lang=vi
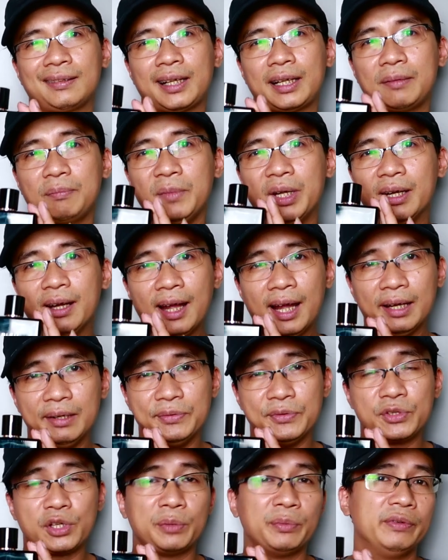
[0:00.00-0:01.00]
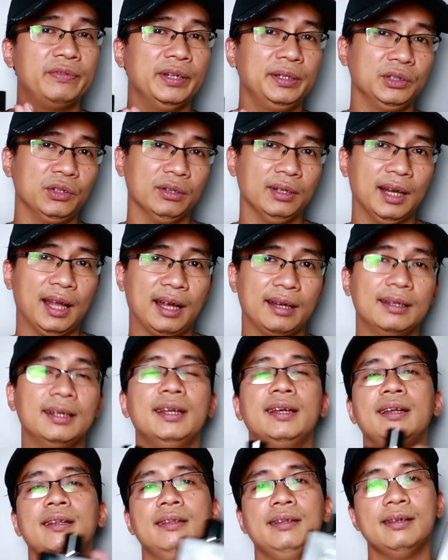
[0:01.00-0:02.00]
tách biệt hẳn so với phần còn lại
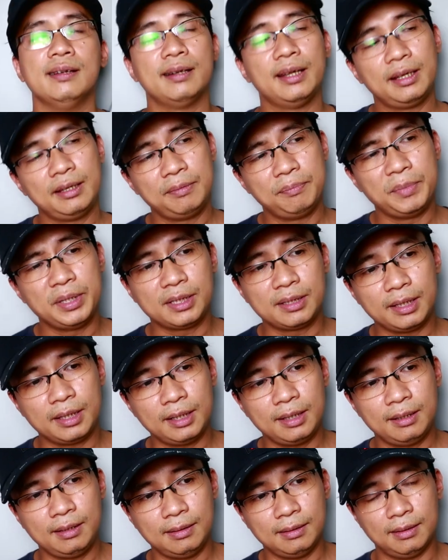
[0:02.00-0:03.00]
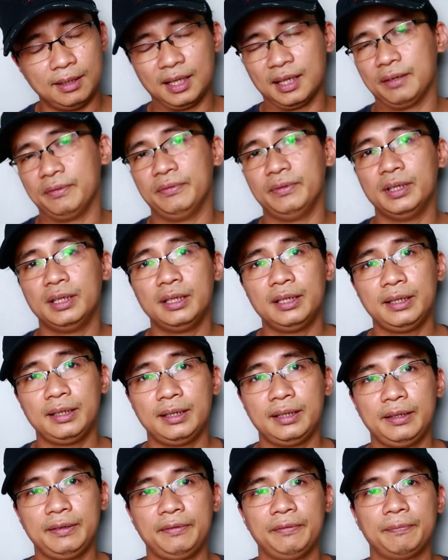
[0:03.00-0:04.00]
thì ở đây mình nghĩ là
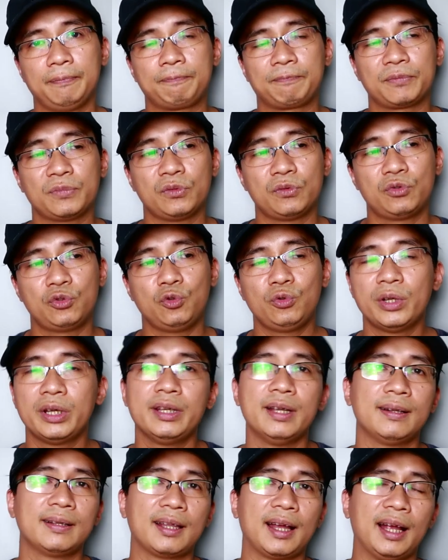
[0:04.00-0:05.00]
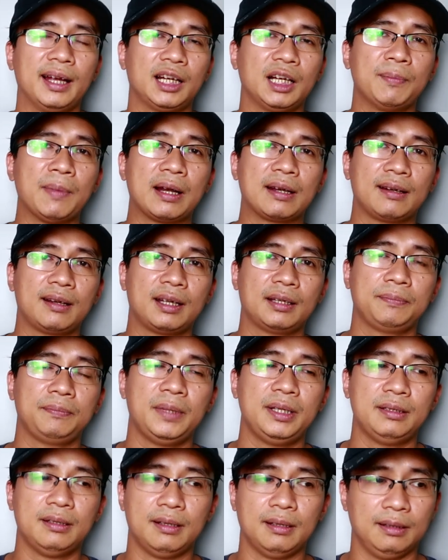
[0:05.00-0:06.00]
với xu thế hiện tại các bạn
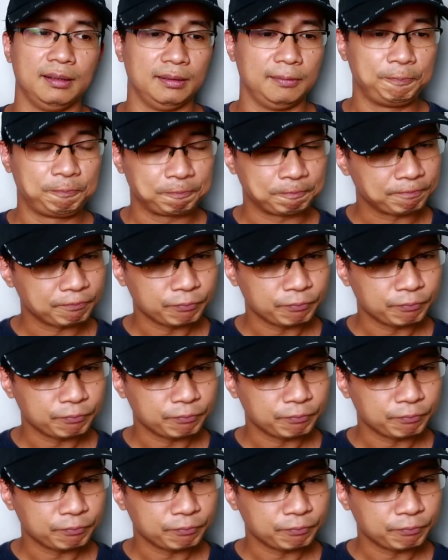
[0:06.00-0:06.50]
nam bây giờ